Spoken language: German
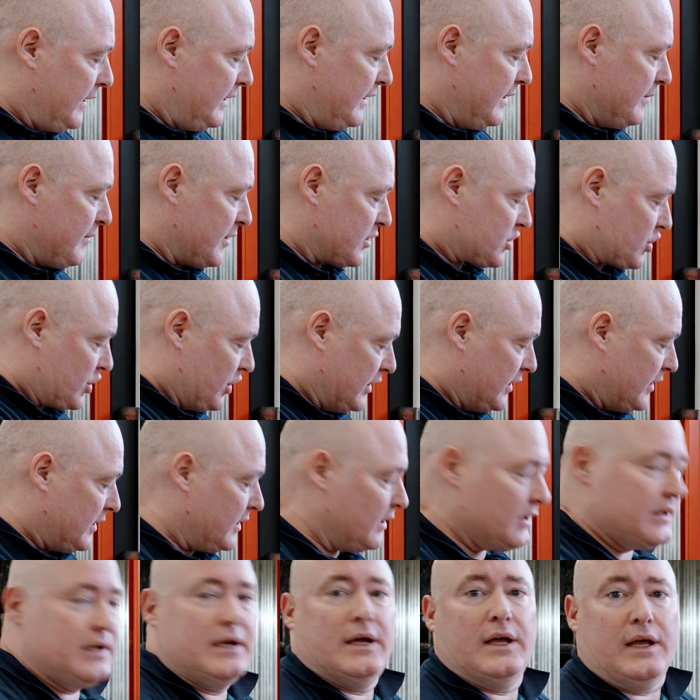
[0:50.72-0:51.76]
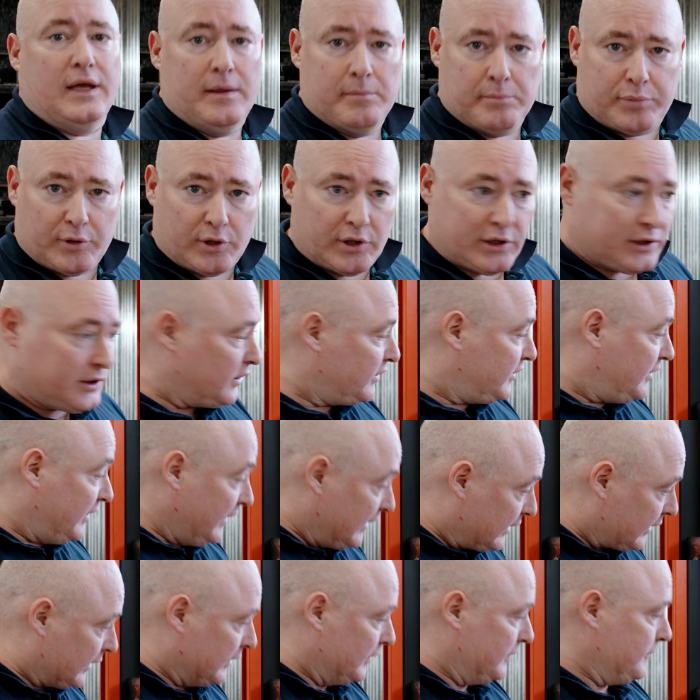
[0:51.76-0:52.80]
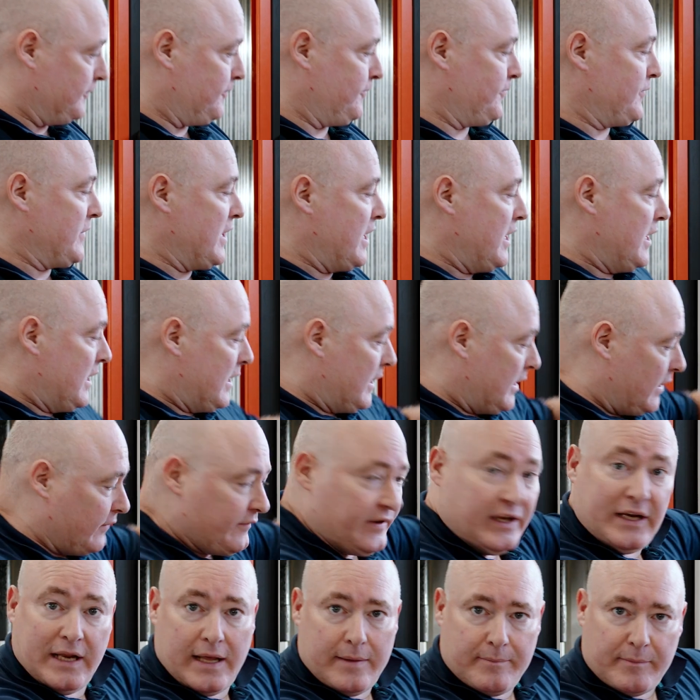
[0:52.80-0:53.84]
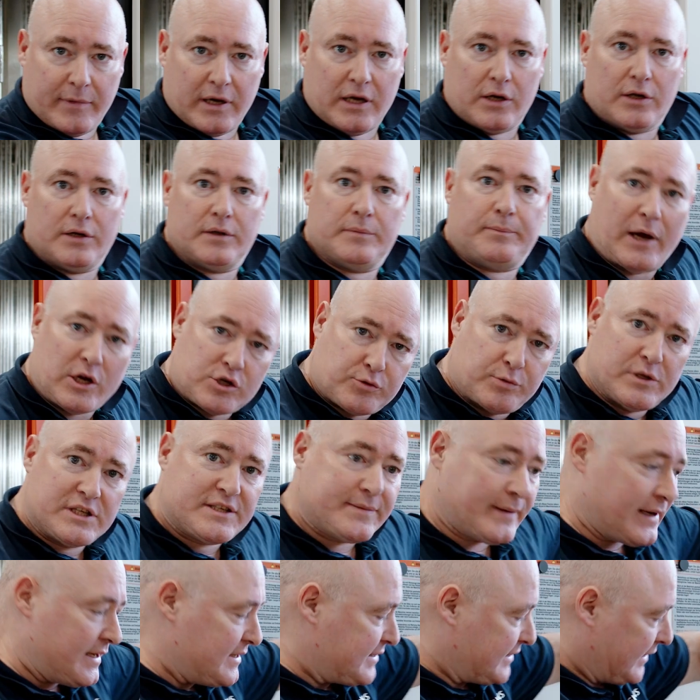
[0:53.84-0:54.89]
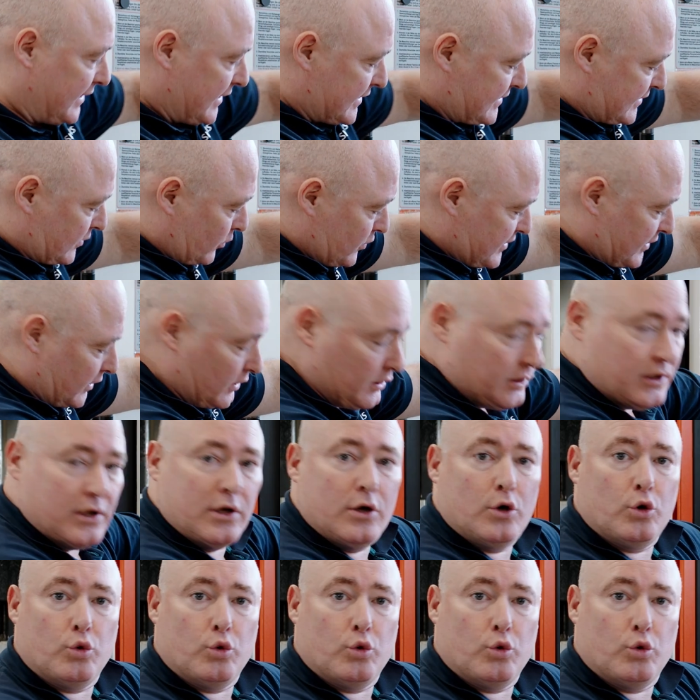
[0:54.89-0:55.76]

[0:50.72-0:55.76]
in die Maschine importieren. Wir nehmen mal beispielsweise jetzt unseren